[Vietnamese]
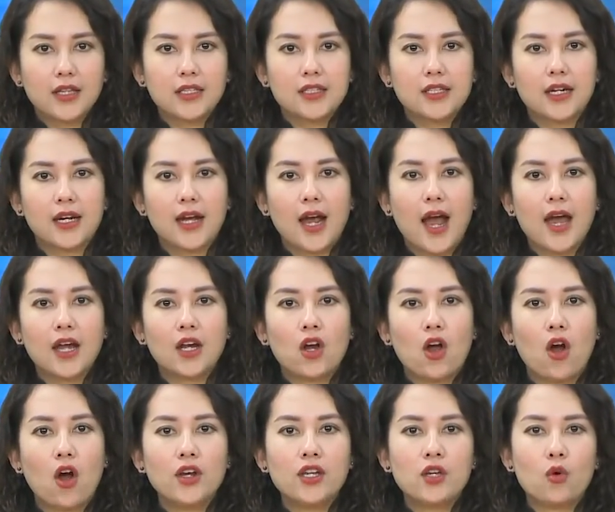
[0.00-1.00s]
triển khai
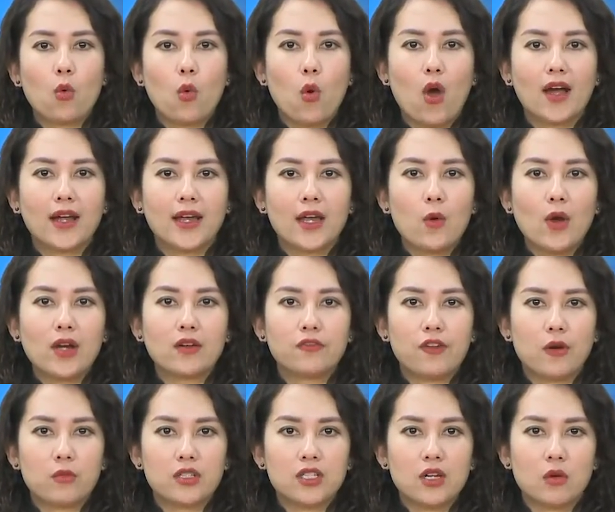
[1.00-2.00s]
có hiệu quả kế hoạch
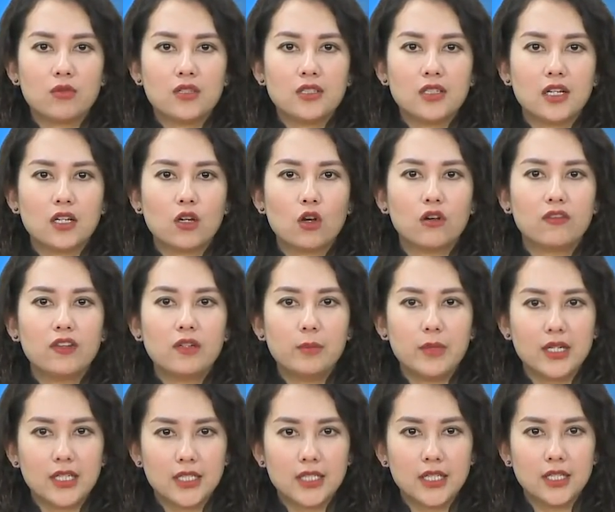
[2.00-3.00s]
phòng chống dịch
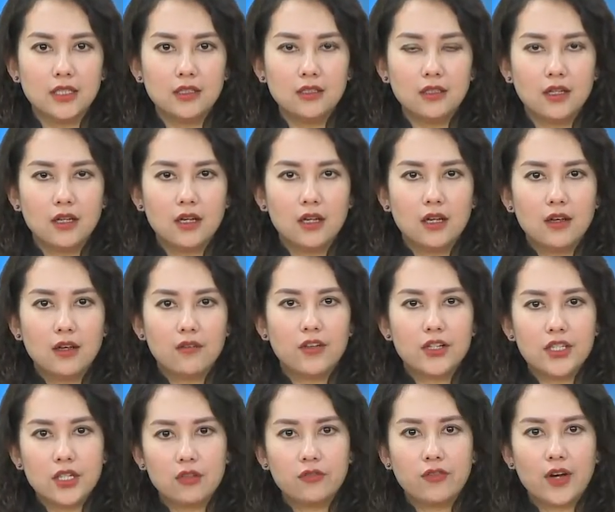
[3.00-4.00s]
COVID-19
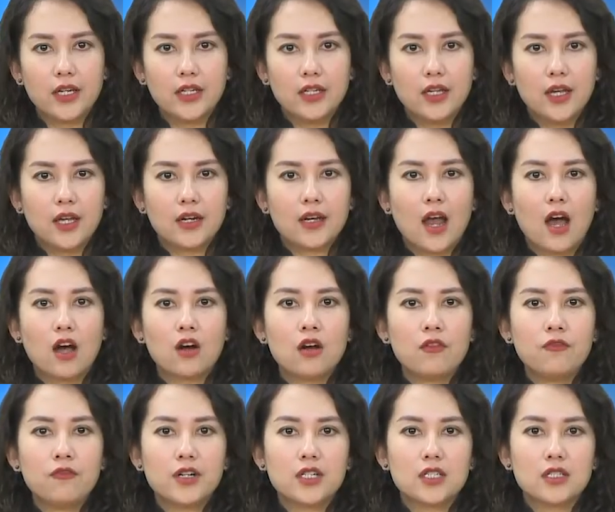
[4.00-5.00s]
và nhờ vậy đã
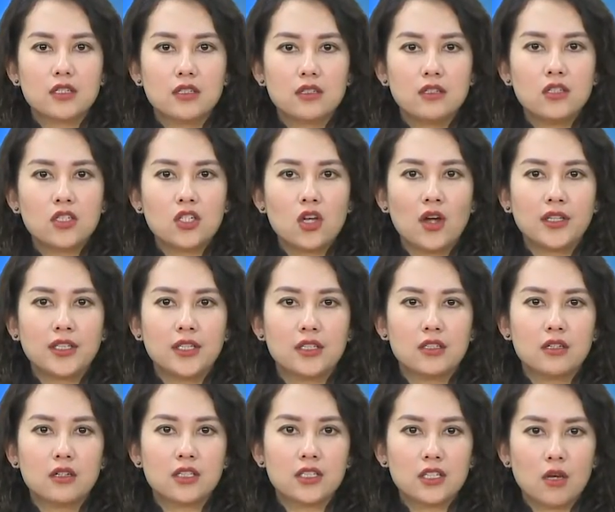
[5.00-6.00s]
góp phần giữ cho thị
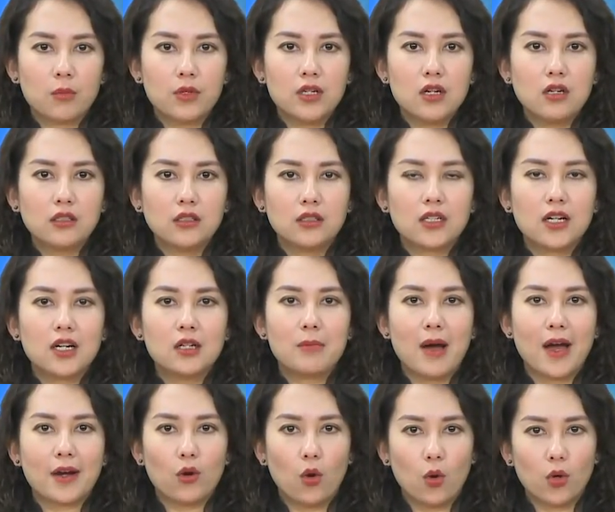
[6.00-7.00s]
trường trong nước cơ
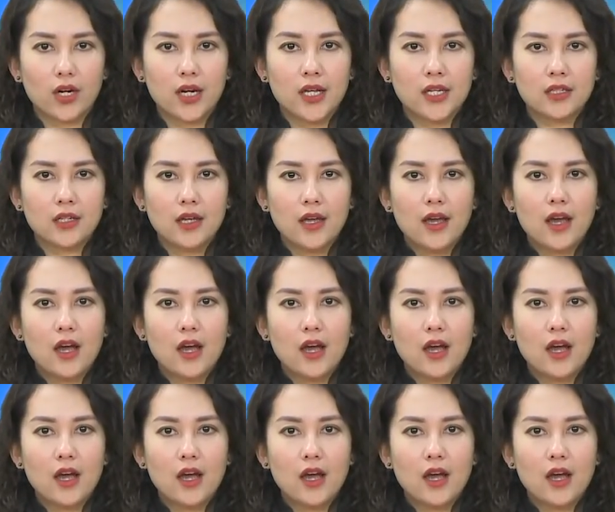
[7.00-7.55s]
bản ổn định,